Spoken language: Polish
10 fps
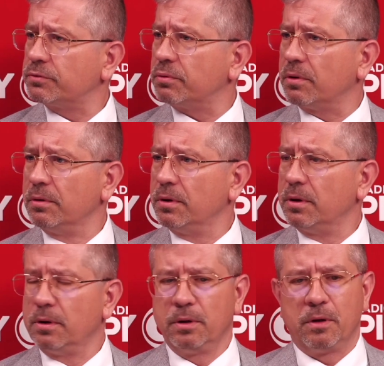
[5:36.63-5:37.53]
W Katowicach jest
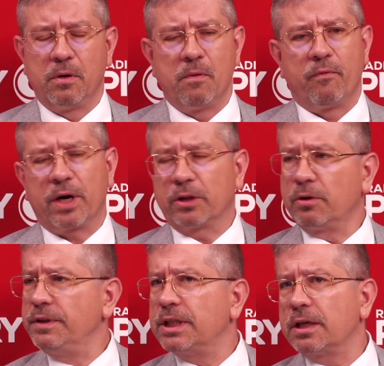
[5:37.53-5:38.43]
mnóstwo? W
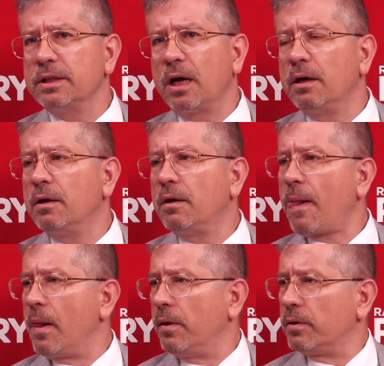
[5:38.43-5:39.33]
Katowicach. Pamięta pan,
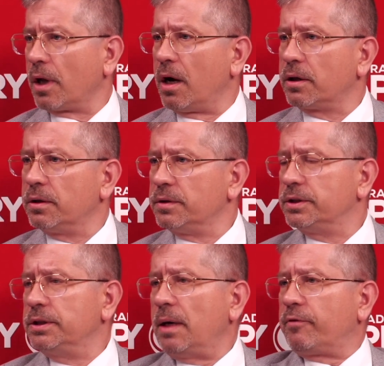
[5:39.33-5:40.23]
pamięta tak, pan
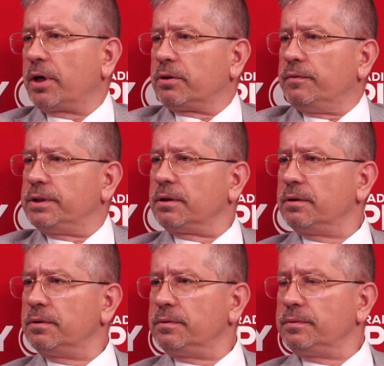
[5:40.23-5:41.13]
tak
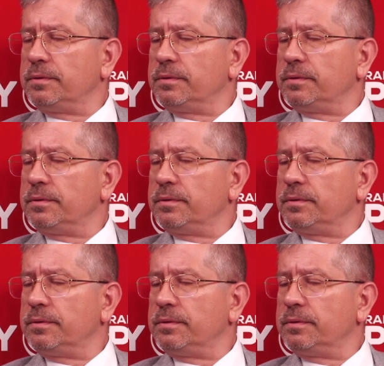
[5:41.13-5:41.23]
oprotestowaną.